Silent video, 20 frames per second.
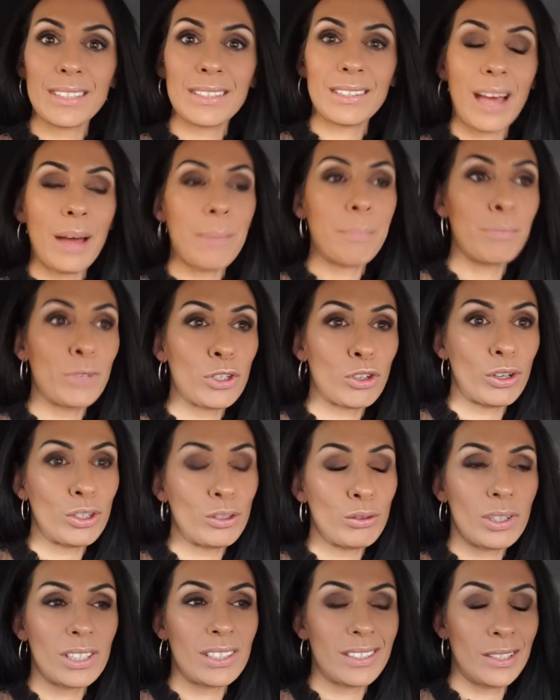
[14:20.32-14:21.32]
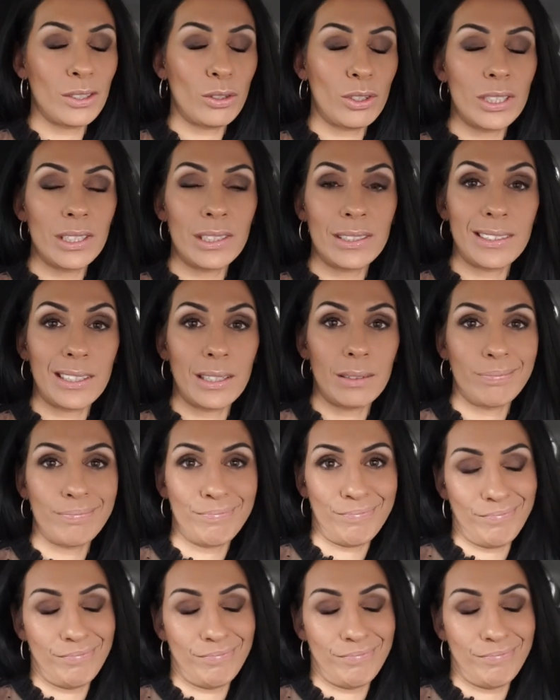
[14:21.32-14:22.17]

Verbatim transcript: Skypen mit euch, nur dass ich euch nicht sehe.